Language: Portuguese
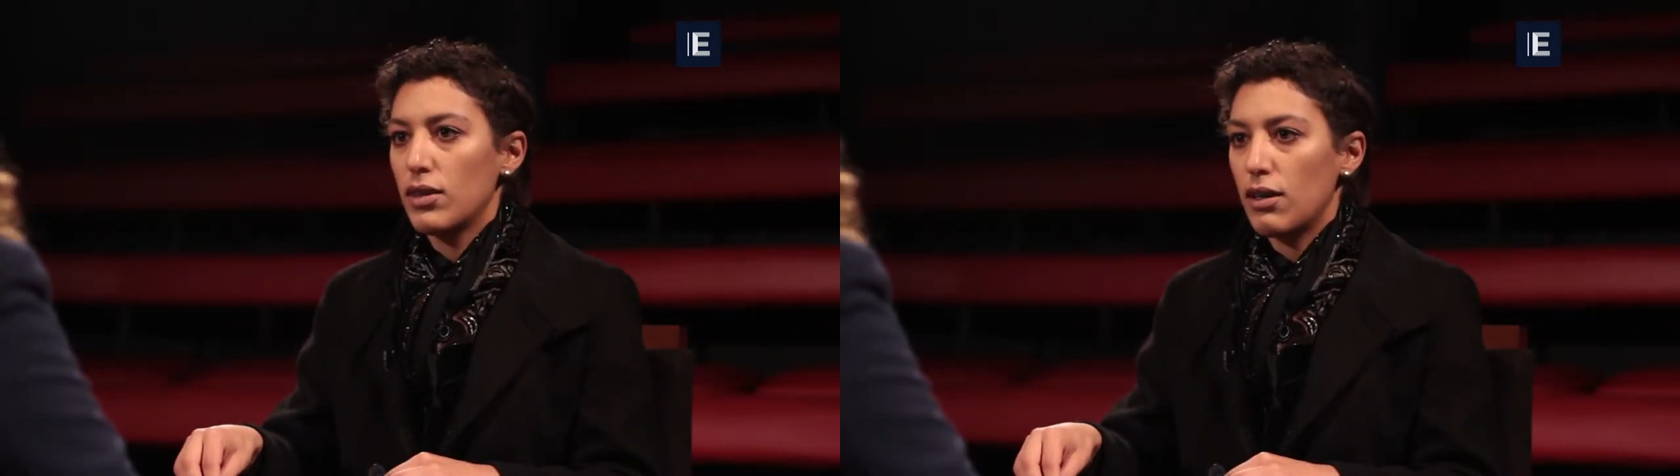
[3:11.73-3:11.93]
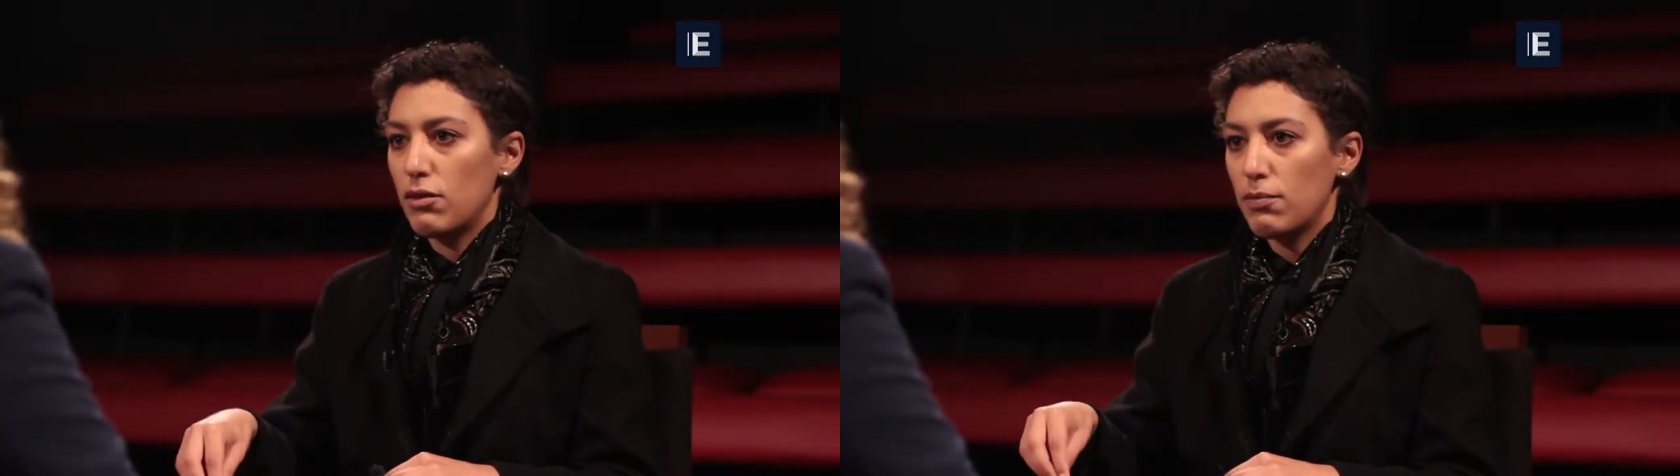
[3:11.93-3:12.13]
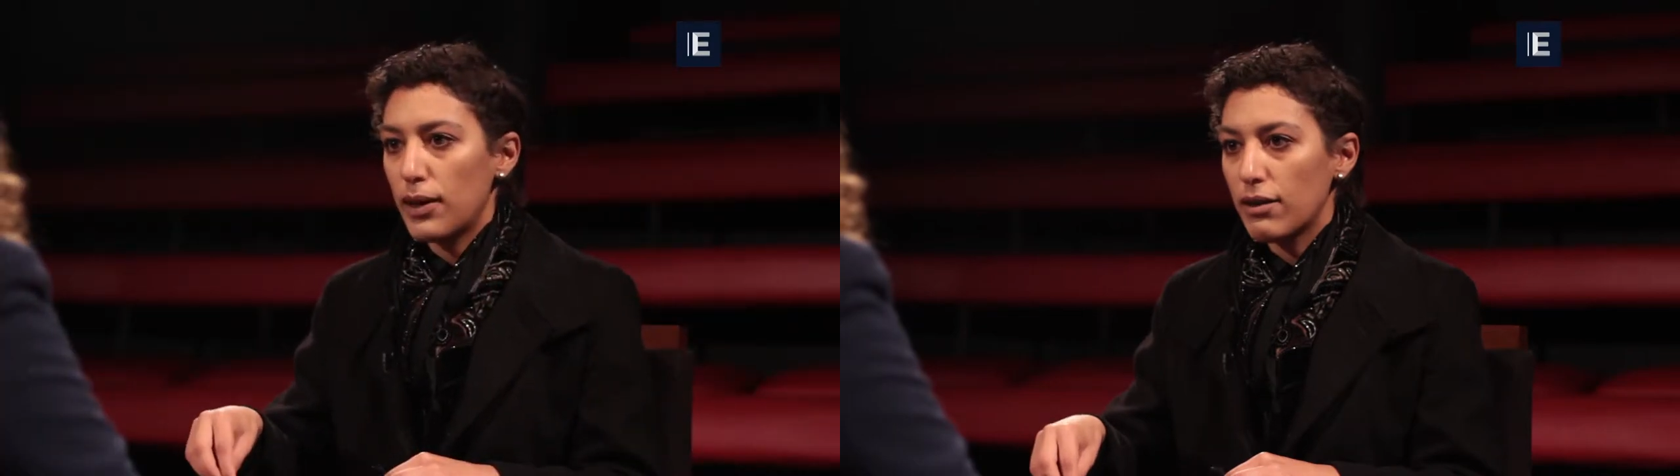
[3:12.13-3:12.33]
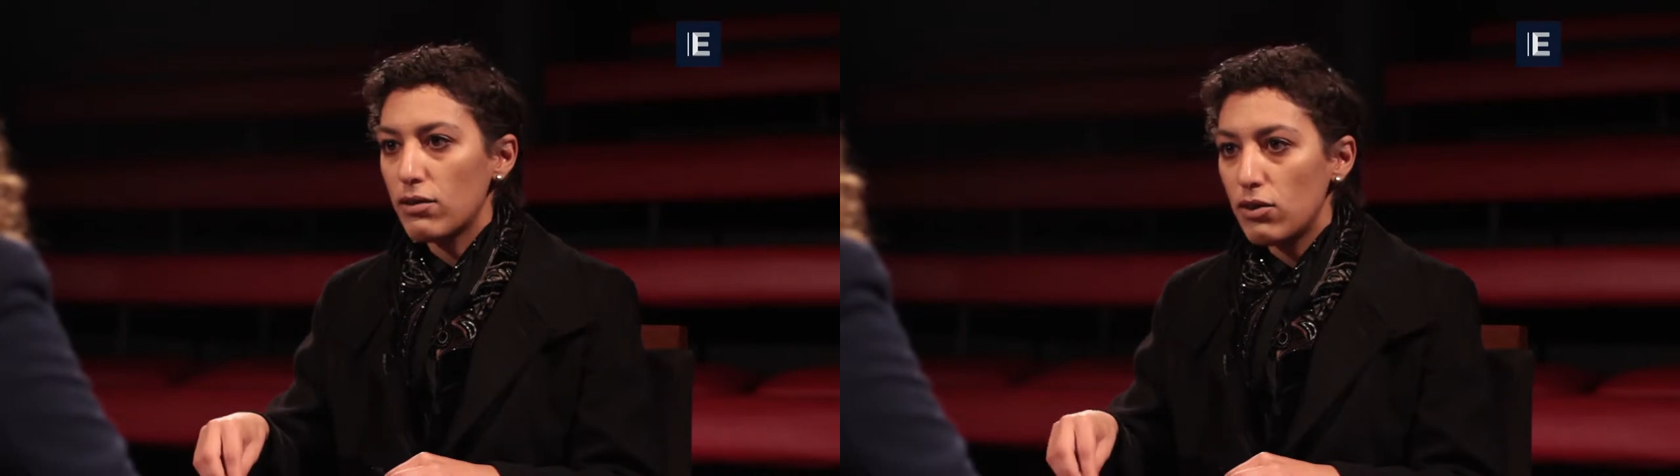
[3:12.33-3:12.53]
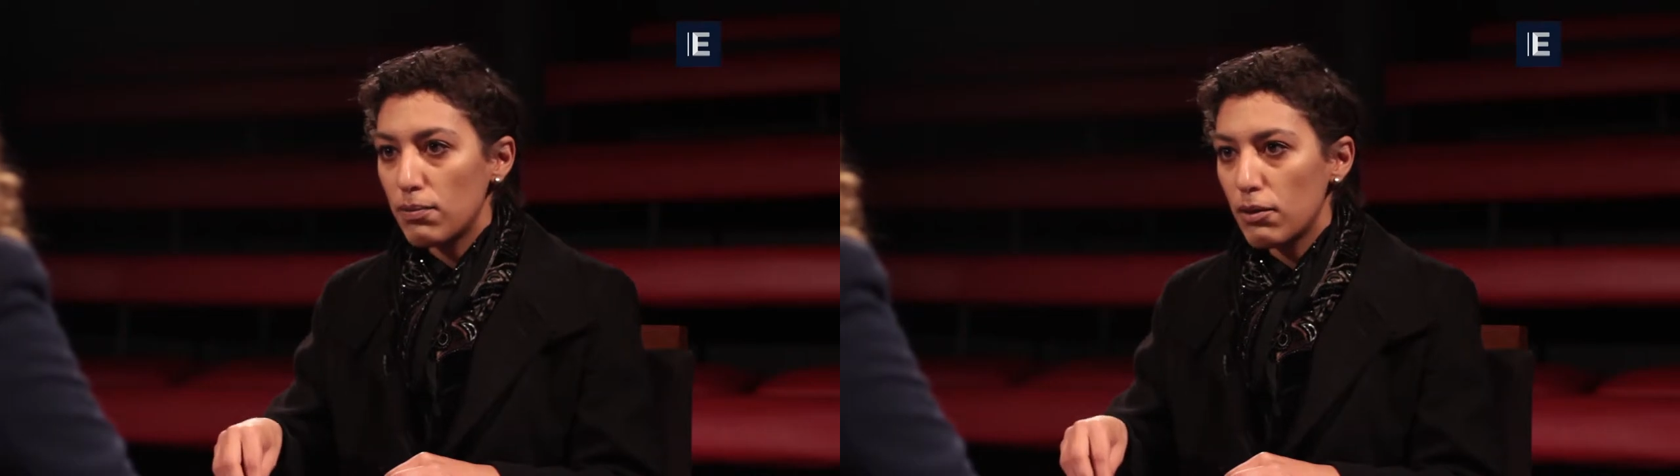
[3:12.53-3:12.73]
é um
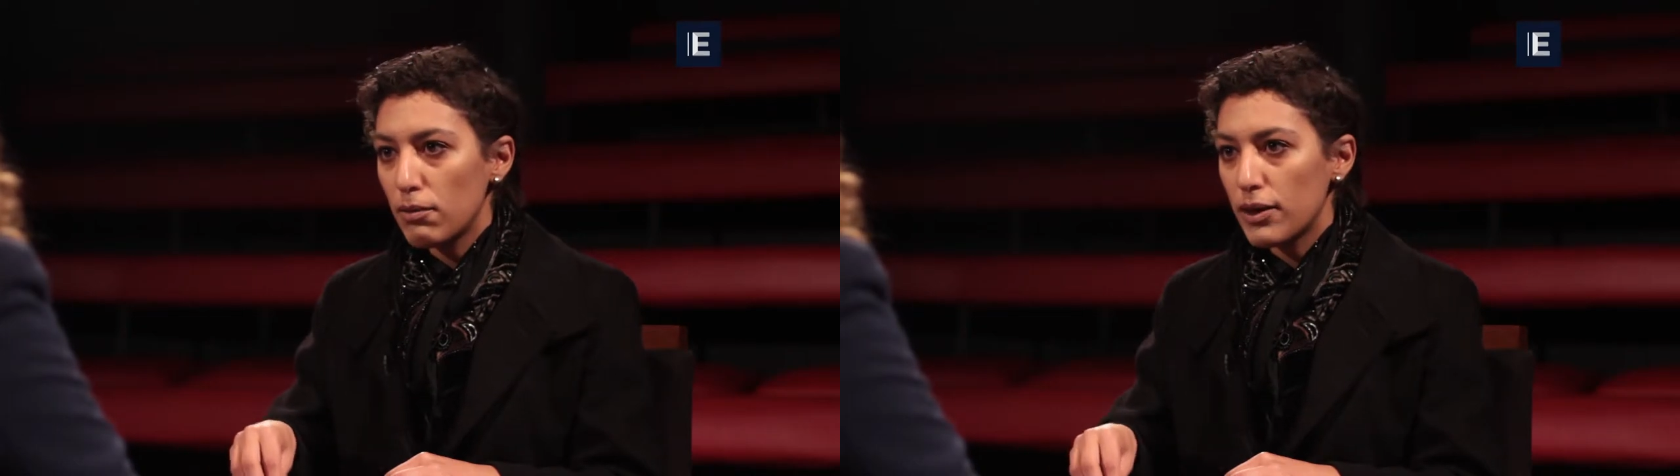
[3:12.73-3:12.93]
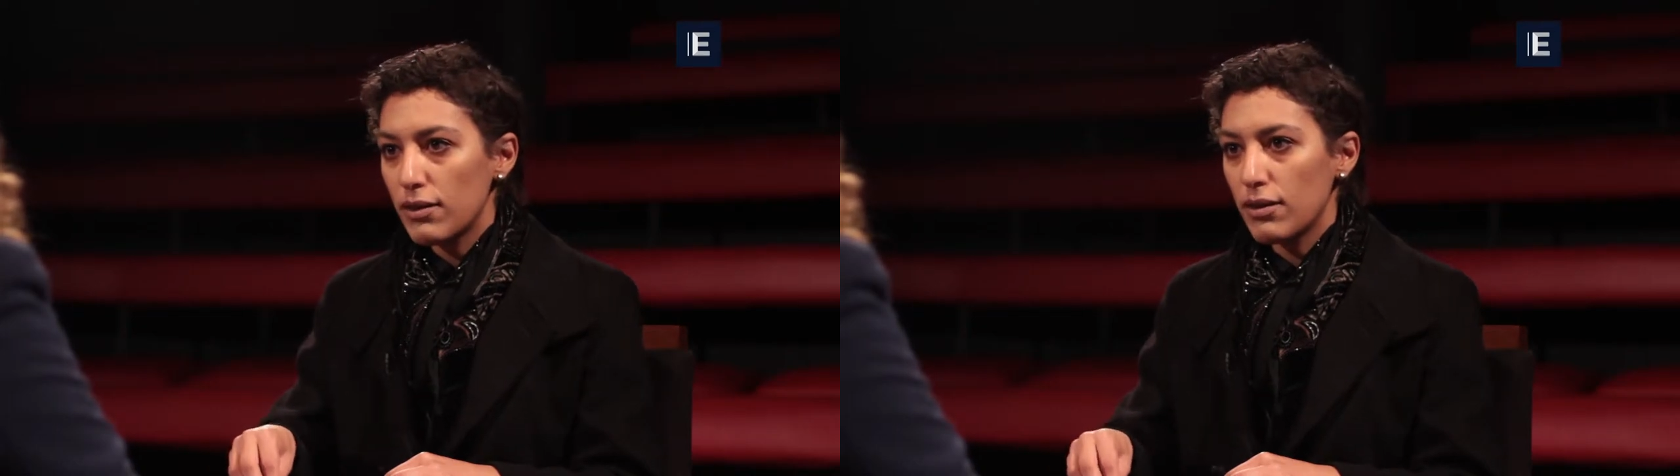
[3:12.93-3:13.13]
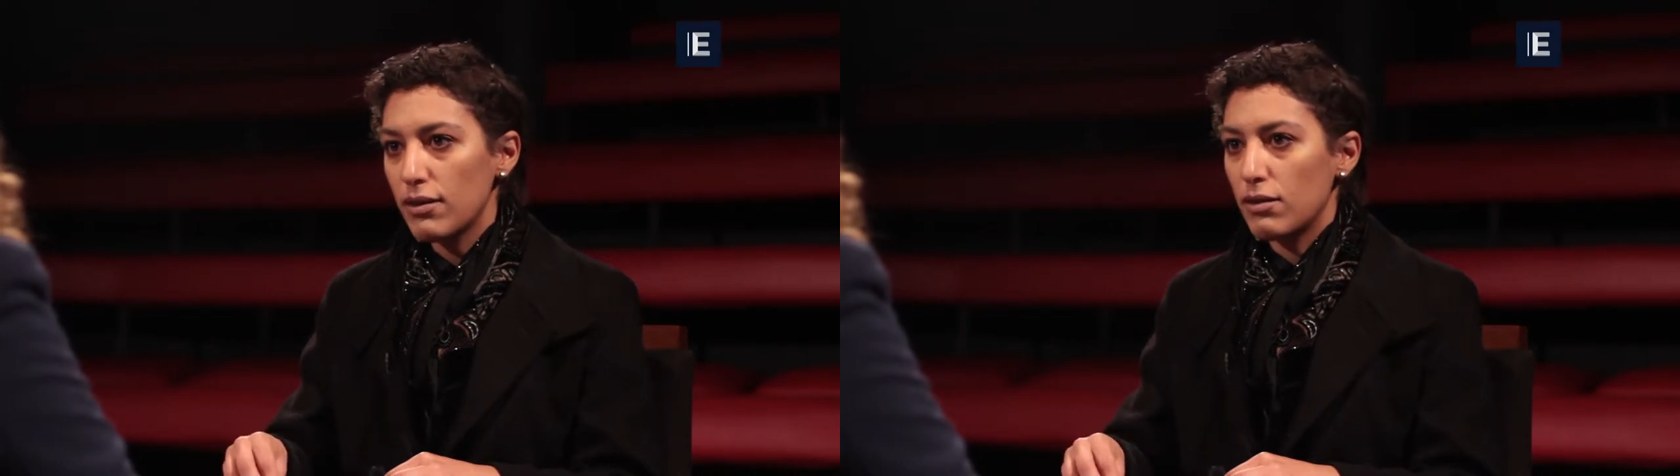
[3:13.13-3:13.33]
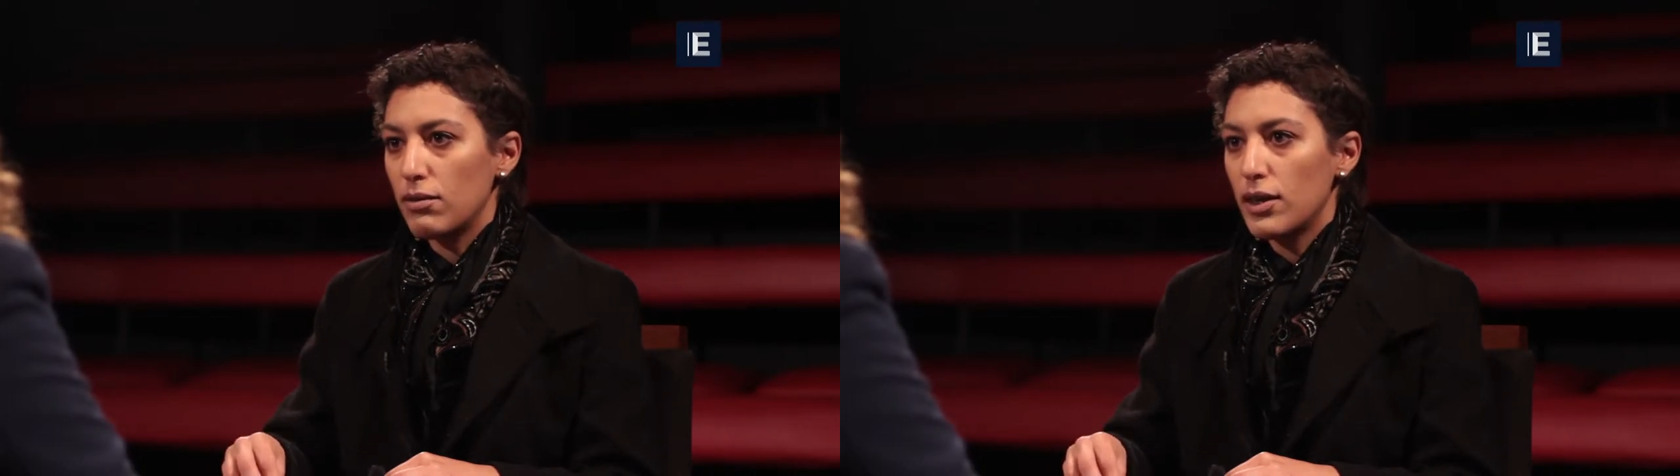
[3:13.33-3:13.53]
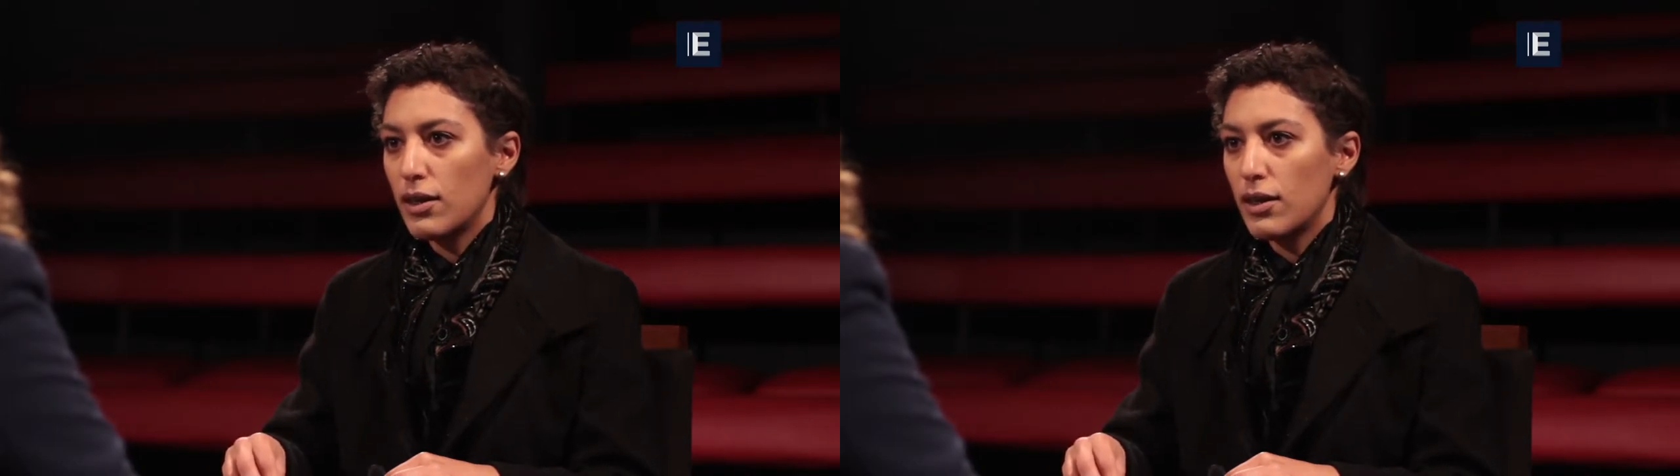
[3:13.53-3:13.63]
espaço de problematização.